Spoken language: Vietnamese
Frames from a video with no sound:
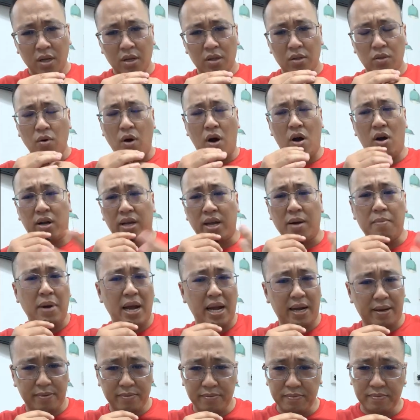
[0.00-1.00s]
tôi hỏi các
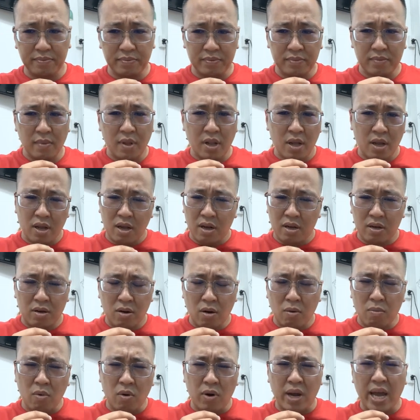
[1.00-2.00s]
bạn
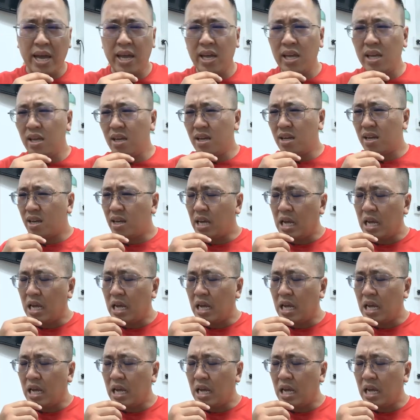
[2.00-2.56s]
có một cái